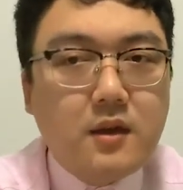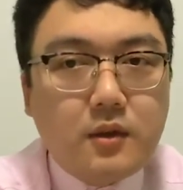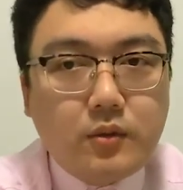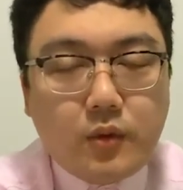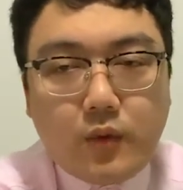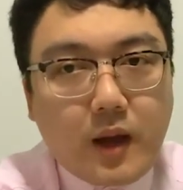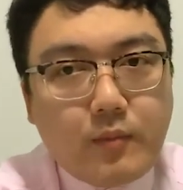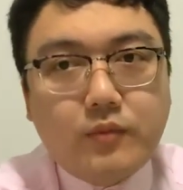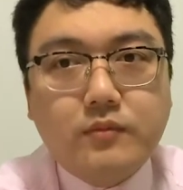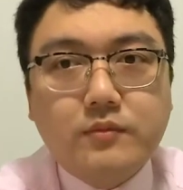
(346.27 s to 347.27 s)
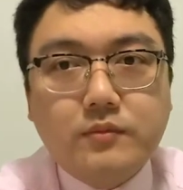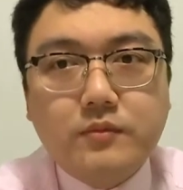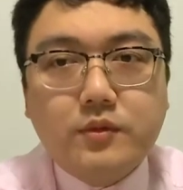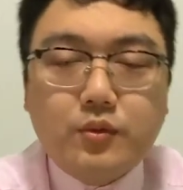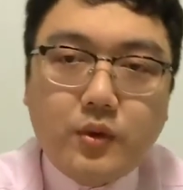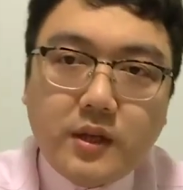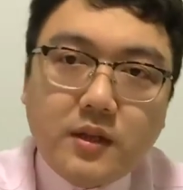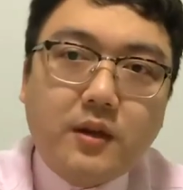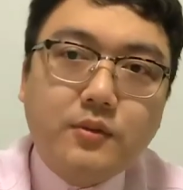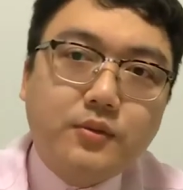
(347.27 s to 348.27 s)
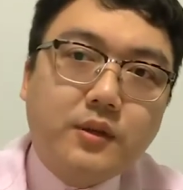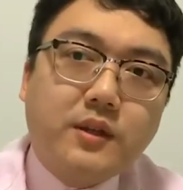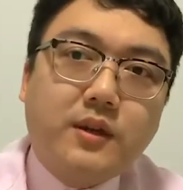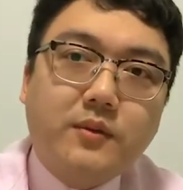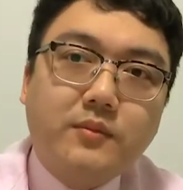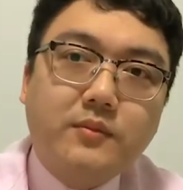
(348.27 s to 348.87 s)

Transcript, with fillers: 对外部说一套做一套，